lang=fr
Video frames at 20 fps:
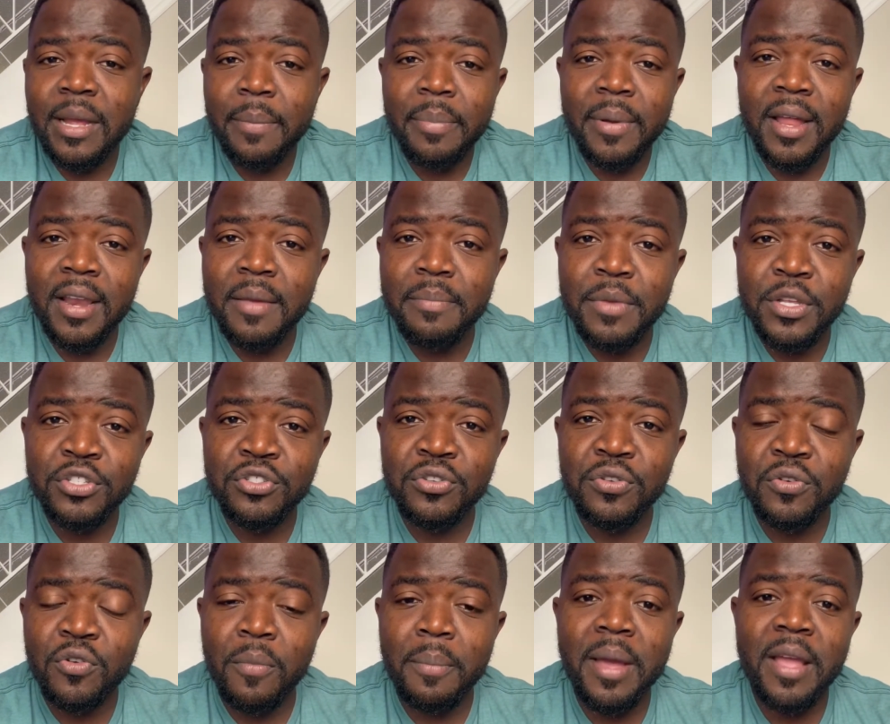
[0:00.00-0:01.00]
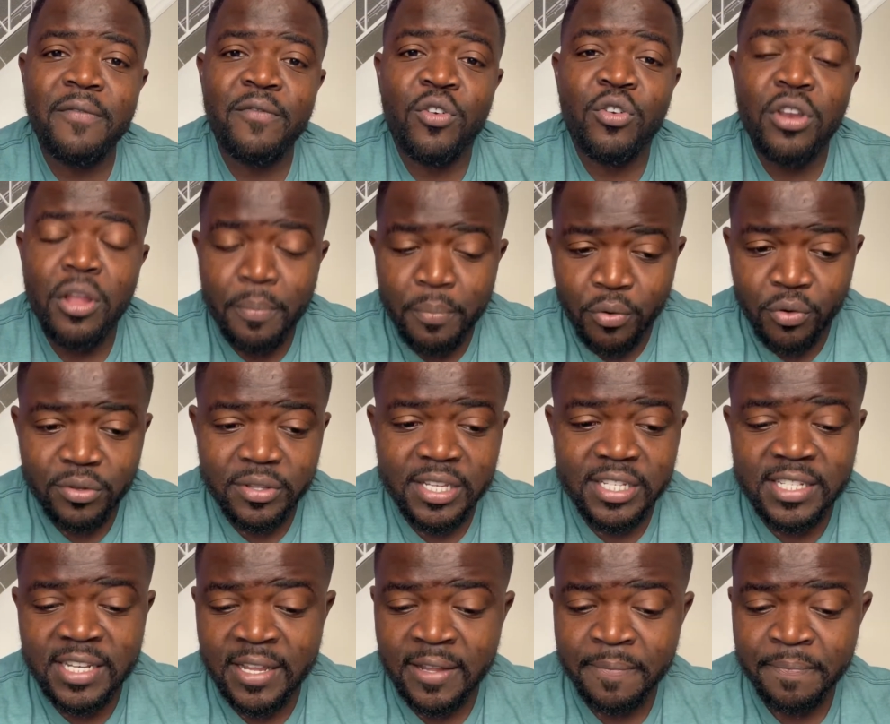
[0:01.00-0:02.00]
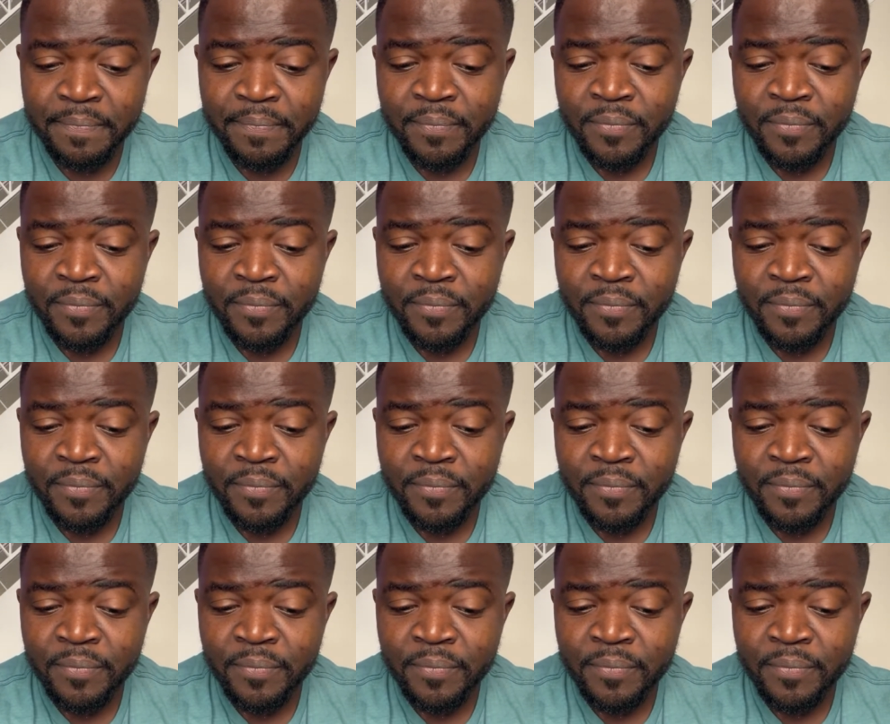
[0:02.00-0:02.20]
prendre les mesures, comment ils vont les protéger,